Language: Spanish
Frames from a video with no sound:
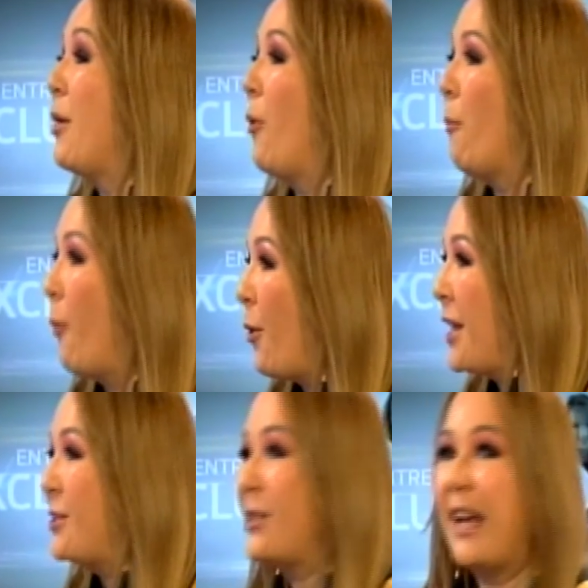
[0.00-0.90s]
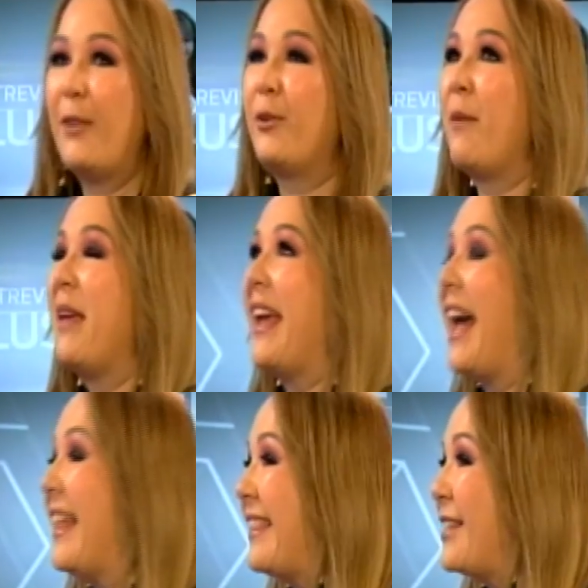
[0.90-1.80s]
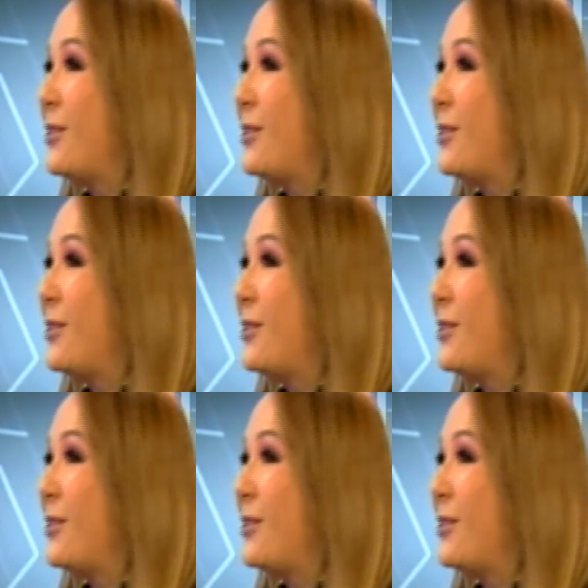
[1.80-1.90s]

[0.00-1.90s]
compones, yo sé que tú también cantas,